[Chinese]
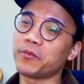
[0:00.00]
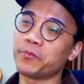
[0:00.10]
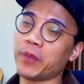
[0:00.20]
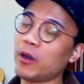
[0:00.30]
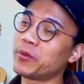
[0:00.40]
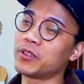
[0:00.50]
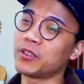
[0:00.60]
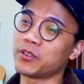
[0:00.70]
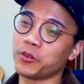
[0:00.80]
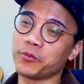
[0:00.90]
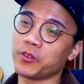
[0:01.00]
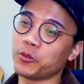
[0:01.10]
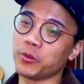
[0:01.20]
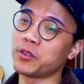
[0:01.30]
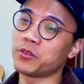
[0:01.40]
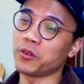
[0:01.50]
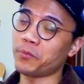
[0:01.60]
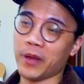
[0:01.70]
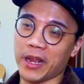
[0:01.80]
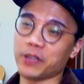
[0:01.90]
把我们的就语言中
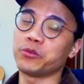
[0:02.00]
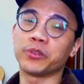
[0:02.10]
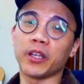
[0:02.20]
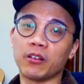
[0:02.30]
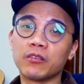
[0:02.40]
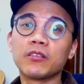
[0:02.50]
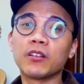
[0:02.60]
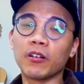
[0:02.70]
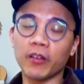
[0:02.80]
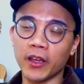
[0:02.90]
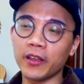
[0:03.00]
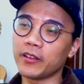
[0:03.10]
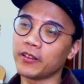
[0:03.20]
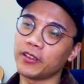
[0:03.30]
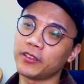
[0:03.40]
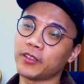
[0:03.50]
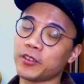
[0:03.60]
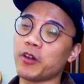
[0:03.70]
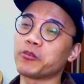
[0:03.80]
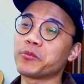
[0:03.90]
排除掉。OK，大
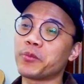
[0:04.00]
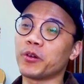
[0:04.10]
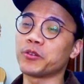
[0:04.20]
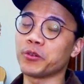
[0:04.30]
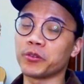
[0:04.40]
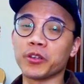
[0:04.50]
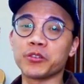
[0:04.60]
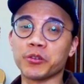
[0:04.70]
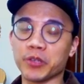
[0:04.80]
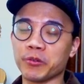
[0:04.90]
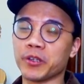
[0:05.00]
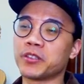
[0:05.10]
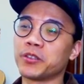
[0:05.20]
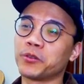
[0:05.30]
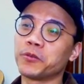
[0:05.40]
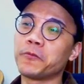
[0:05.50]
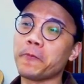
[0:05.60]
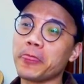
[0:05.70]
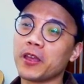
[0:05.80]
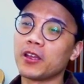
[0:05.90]
家好，我是 Paul，周一到周五英文一起读。
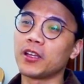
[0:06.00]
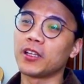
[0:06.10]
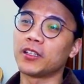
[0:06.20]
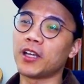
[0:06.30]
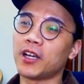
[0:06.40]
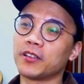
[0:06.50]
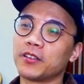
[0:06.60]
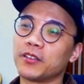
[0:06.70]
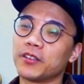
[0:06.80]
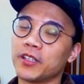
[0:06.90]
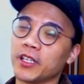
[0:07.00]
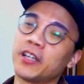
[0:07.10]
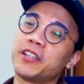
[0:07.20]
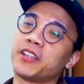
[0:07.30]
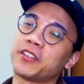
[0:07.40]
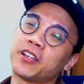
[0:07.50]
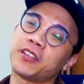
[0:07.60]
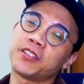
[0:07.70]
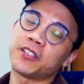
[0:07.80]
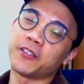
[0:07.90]
那你可以想
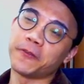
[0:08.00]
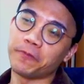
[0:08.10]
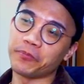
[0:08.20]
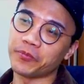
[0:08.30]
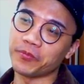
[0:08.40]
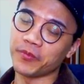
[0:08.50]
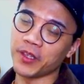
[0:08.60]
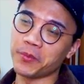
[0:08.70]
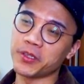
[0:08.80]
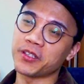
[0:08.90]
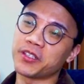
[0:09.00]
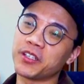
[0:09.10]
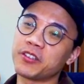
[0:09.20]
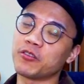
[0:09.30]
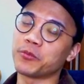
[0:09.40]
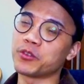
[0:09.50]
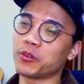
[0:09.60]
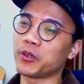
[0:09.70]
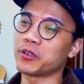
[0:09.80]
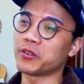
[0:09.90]
象这个也比较接近我们
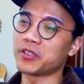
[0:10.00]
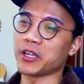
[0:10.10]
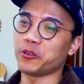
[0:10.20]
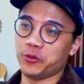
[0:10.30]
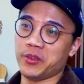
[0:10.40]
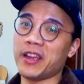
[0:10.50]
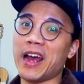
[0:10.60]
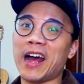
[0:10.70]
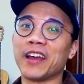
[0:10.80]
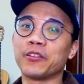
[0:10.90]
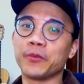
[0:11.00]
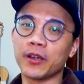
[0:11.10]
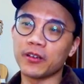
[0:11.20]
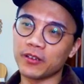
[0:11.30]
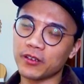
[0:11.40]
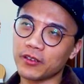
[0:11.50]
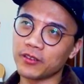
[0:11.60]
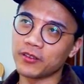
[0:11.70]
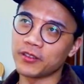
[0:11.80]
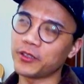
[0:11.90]
中文有时候讲语言癌有没有？
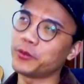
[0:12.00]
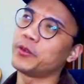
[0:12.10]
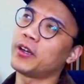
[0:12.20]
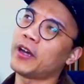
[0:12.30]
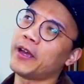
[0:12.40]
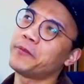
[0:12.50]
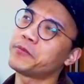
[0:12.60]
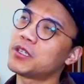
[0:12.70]
这个语言癌